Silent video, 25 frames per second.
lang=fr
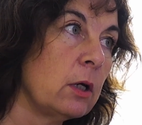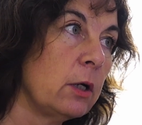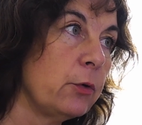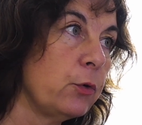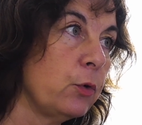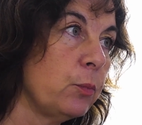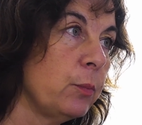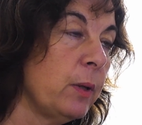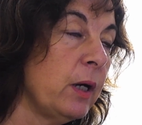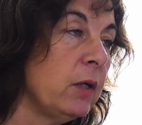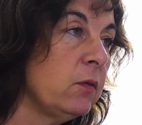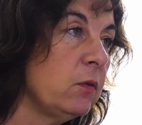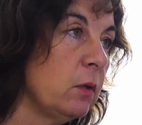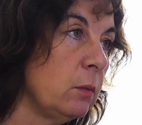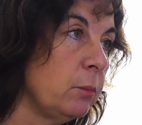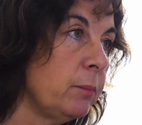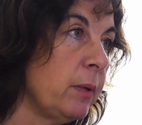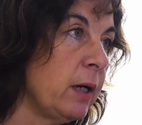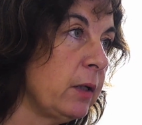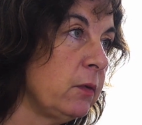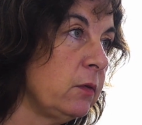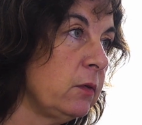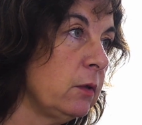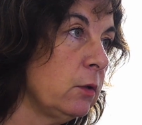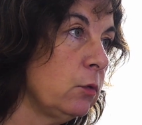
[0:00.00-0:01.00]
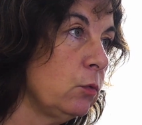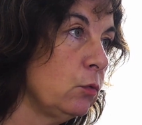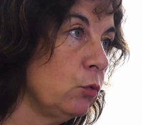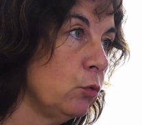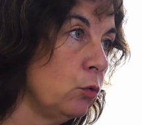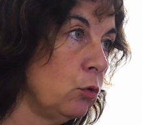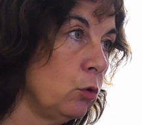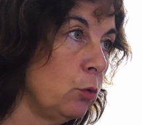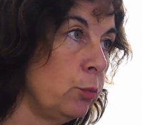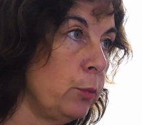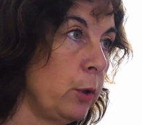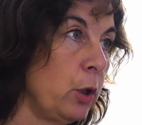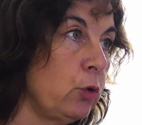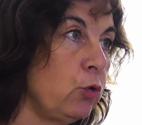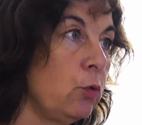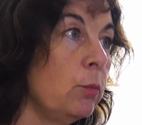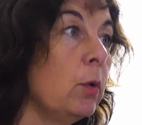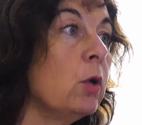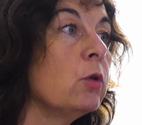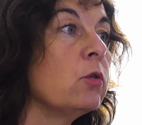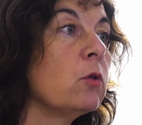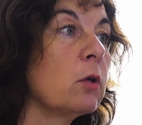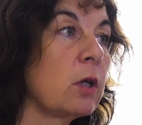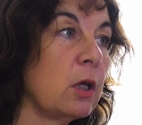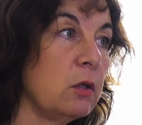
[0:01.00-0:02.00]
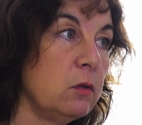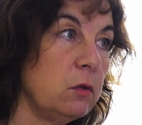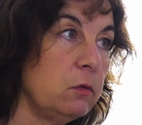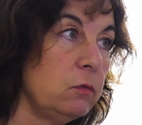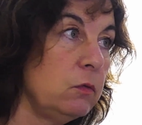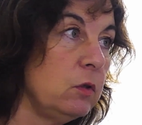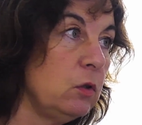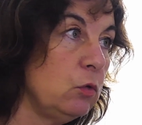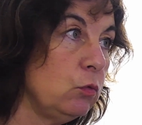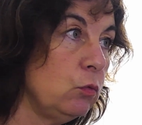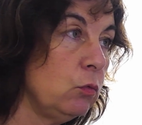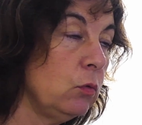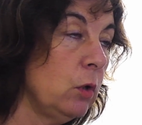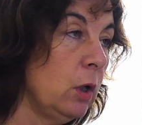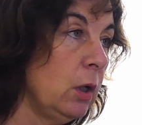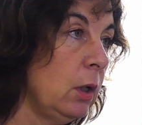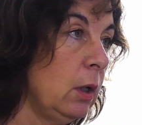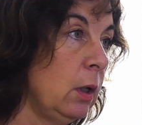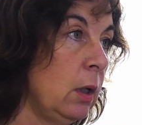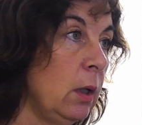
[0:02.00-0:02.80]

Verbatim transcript: quelque part, c'est de partir de nos comportements en tant qu'individus.